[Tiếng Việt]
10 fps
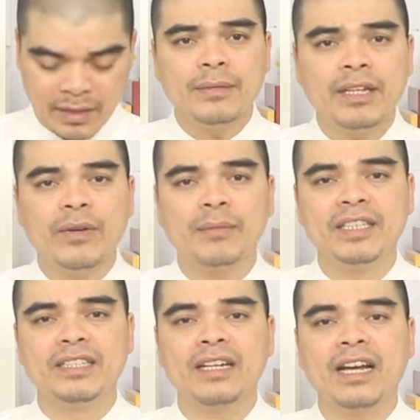Tiếp theo ngày
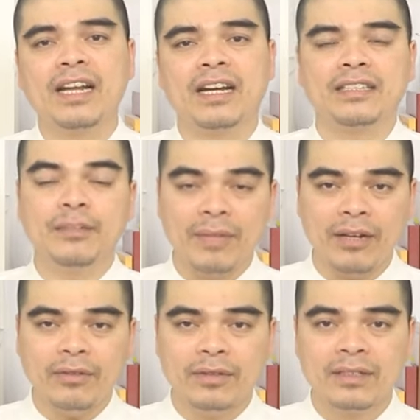19 tháng 2 là ngày Tân
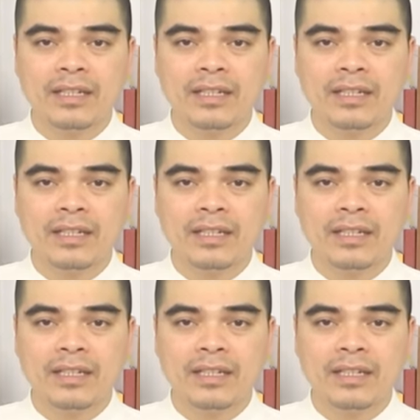Mão.